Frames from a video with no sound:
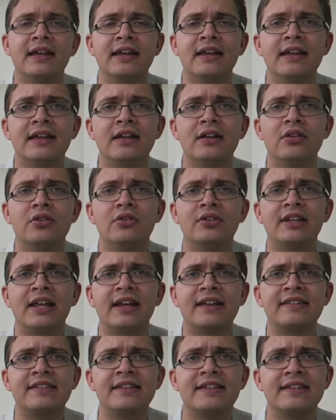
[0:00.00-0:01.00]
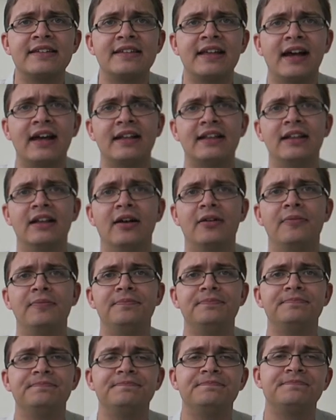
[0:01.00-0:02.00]
Et le texte s'arrête là.
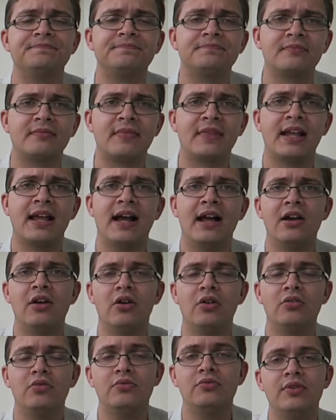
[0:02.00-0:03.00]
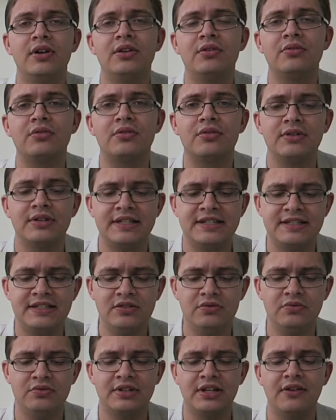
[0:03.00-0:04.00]
Alors voyons
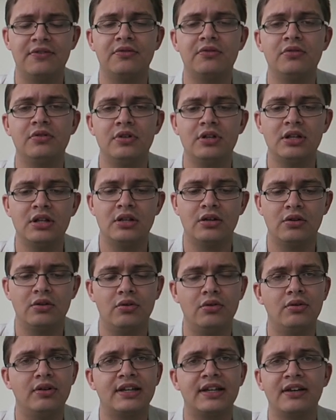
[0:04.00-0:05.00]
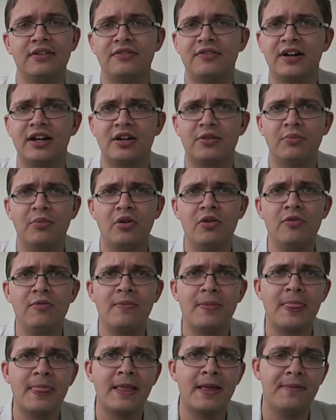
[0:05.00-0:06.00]
qu'ici nous n'avons euh, qu'un fragment,
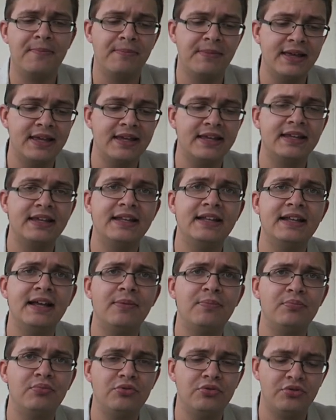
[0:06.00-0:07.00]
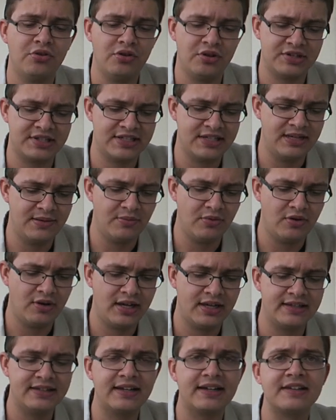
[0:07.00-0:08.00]
mais il y a plusieurs éléments
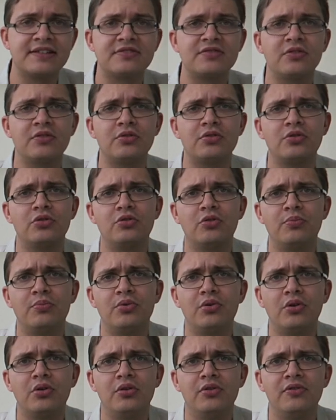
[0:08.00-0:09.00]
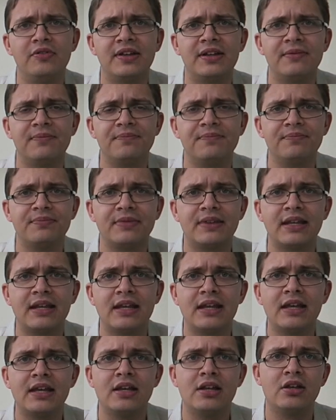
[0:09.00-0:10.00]
intéressants que l'on peut relever.
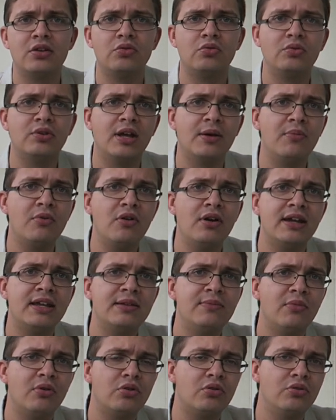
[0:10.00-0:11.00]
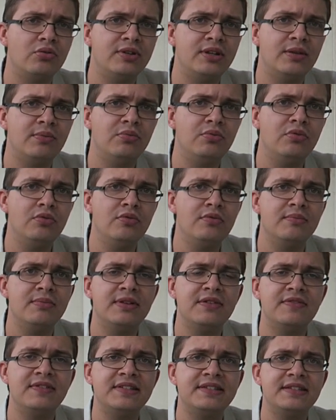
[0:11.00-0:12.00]
Tout d'abord, il manque le début,
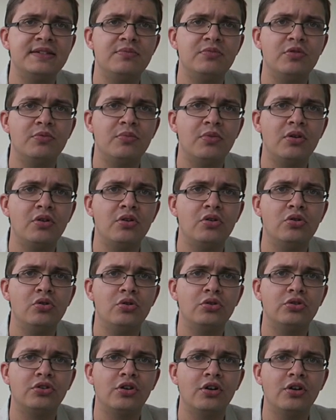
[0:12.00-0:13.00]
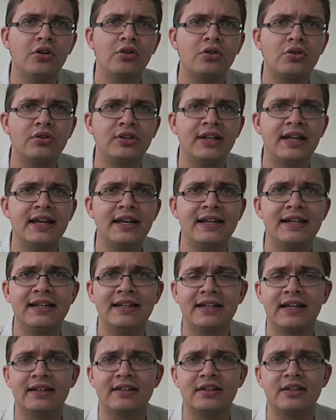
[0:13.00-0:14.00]
mais visiblement l'auteur connaît
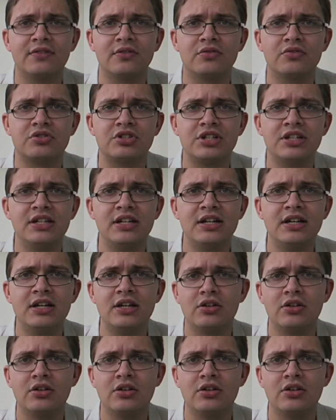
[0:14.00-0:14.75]
les quatre évangiles